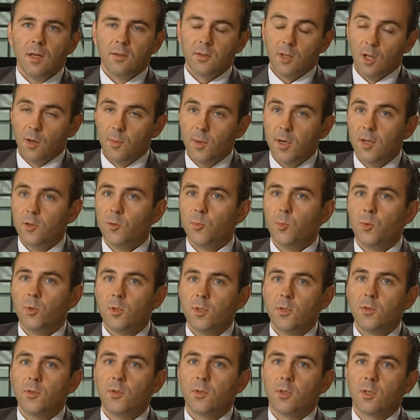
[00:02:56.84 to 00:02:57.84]
Ich glaube, als
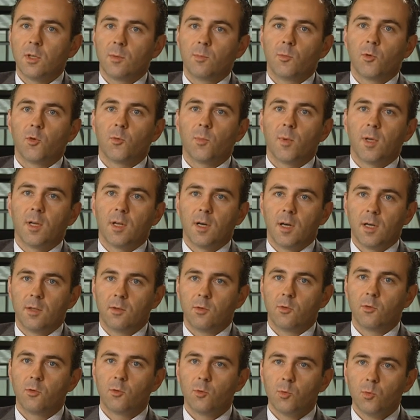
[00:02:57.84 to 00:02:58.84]
Politiker muss man
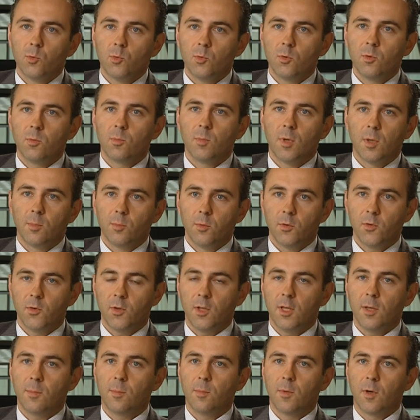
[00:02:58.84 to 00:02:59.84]
eines tun. Man
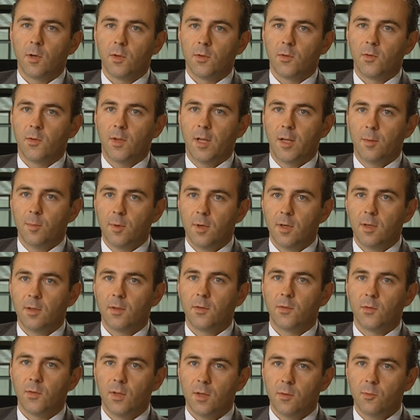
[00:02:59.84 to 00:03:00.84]
muss eben auch
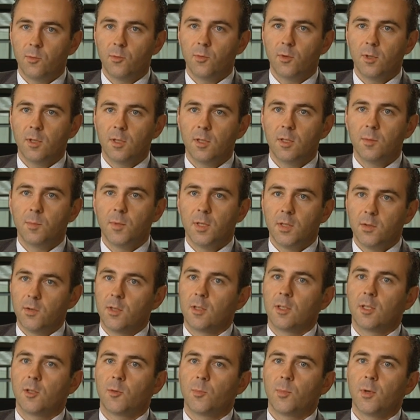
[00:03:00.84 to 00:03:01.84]
selber sehr viel im
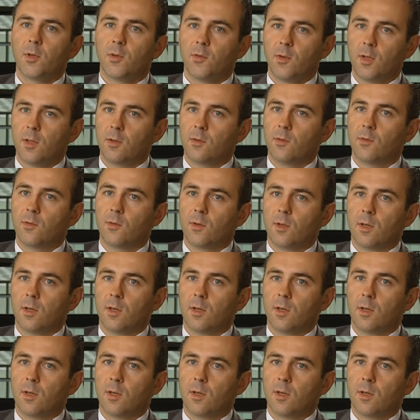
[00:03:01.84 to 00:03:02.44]
Internet präsent